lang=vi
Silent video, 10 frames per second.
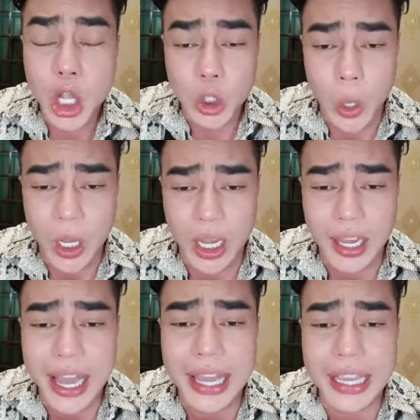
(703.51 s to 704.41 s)

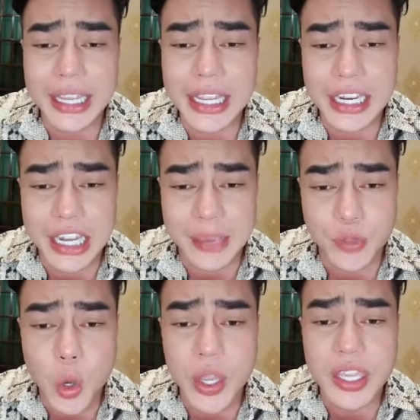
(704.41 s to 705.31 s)
thuở ấy điềm
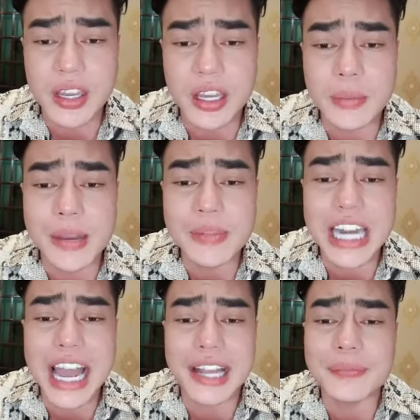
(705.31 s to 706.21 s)
vui như bướm
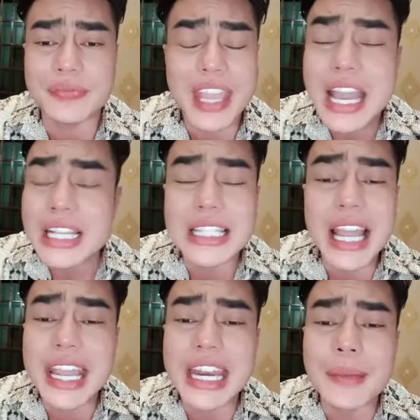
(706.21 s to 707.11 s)
trắng
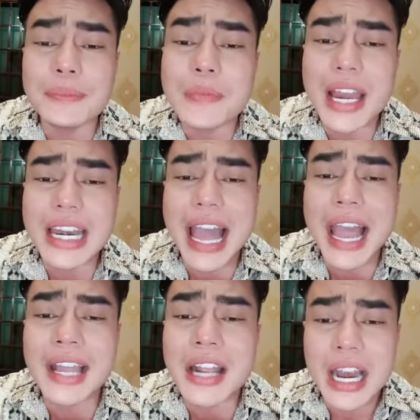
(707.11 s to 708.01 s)
xây đắm bên
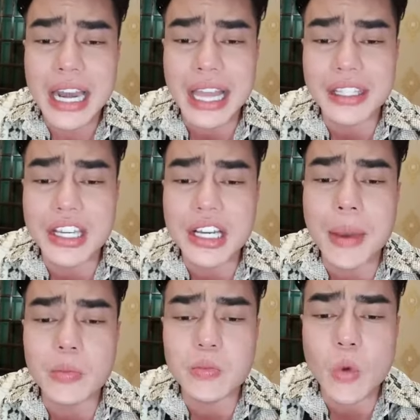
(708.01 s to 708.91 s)
làng, làng như
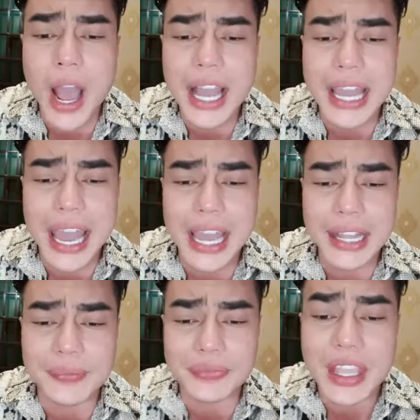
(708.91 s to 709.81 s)
bông hoa ngàn
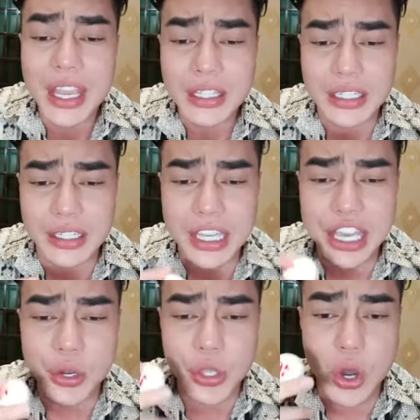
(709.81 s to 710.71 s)
thương
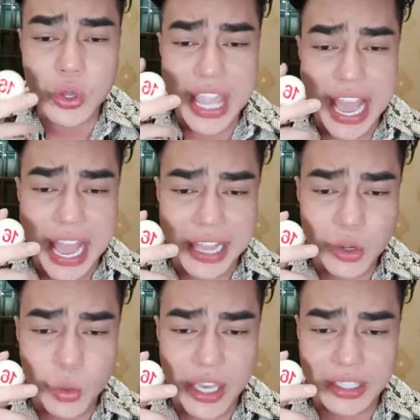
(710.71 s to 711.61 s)
yêu vô vàng
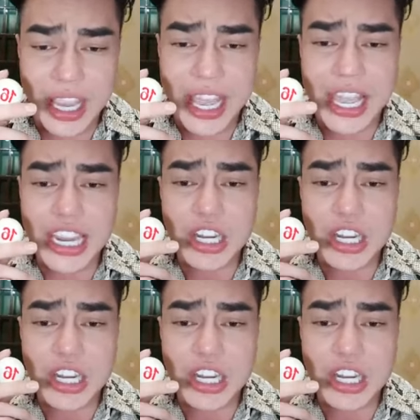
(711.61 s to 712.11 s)
quyền thế